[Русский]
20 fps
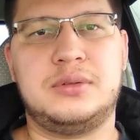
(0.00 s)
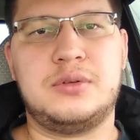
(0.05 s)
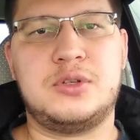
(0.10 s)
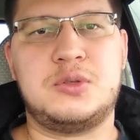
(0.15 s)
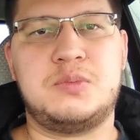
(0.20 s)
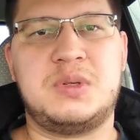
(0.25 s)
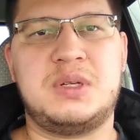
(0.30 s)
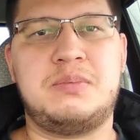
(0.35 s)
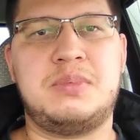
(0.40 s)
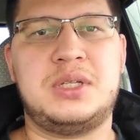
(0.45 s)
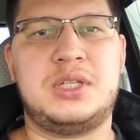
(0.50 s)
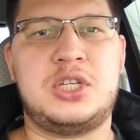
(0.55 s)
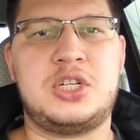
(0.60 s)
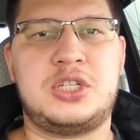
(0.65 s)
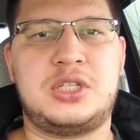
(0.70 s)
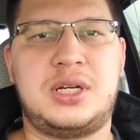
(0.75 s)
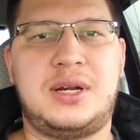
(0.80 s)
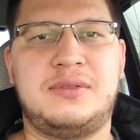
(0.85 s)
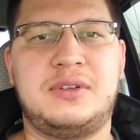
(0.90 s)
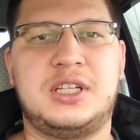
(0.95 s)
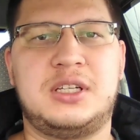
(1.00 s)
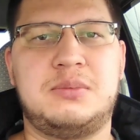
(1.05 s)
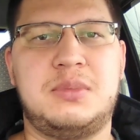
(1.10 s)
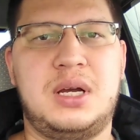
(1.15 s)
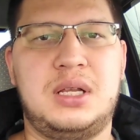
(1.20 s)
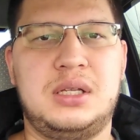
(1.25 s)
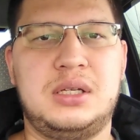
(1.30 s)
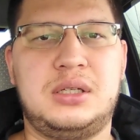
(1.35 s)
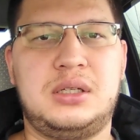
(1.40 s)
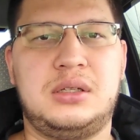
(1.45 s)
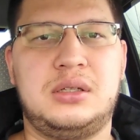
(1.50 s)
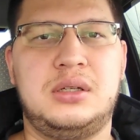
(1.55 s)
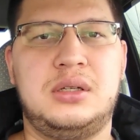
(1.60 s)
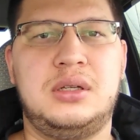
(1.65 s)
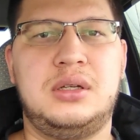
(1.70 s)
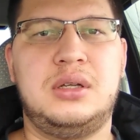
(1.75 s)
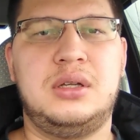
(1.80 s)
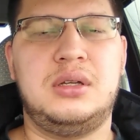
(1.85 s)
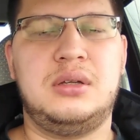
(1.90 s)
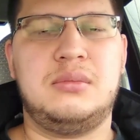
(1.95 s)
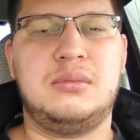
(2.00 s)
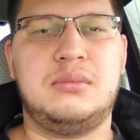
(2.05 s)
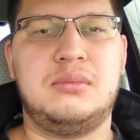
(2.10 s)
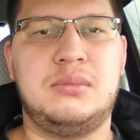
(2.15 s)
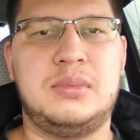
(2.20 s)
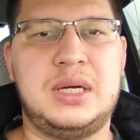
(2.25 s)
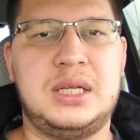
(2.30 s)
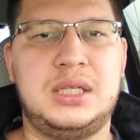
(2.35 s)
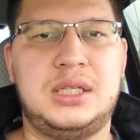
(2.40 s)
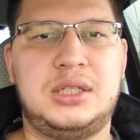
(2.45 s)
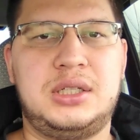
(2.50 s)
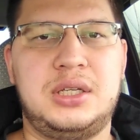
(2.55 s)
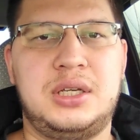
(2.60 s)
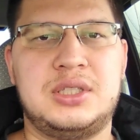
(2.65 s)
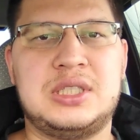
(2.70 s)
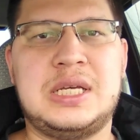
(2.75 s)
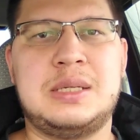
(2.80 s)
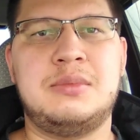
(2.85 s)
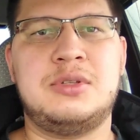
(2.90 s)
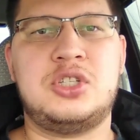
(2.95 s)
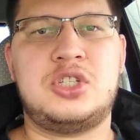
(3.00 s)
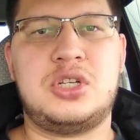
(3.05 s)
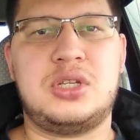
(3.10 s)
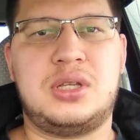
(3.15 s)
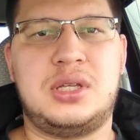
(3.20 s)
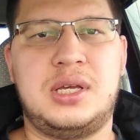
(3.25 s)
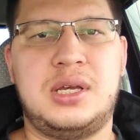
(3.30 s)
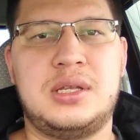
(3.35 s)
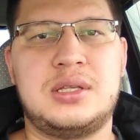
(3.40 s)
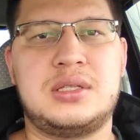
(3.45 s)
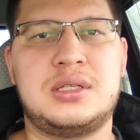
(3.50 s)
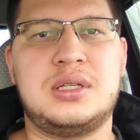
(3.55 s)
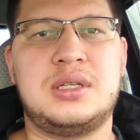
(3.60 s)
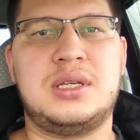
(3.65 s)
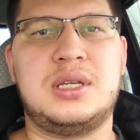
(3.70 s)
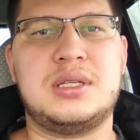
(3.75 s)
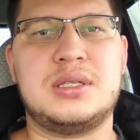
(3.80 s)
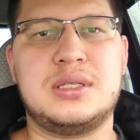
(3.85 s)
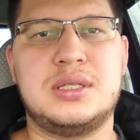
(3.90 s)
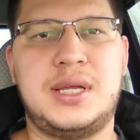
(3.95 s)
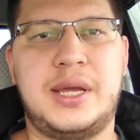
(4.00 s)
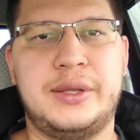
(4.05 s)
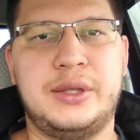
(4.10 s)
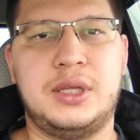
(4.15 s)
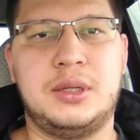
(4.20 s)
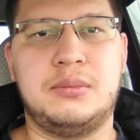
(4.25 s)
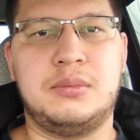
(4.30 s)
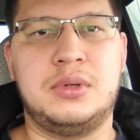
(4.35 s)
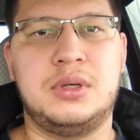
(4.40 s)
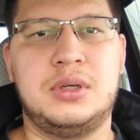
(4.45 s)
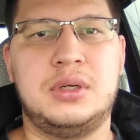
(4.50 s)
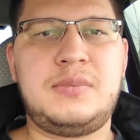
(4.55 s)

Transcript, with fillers: То есть при 5 штрафных баллах, баллах экзамен считается не сданным.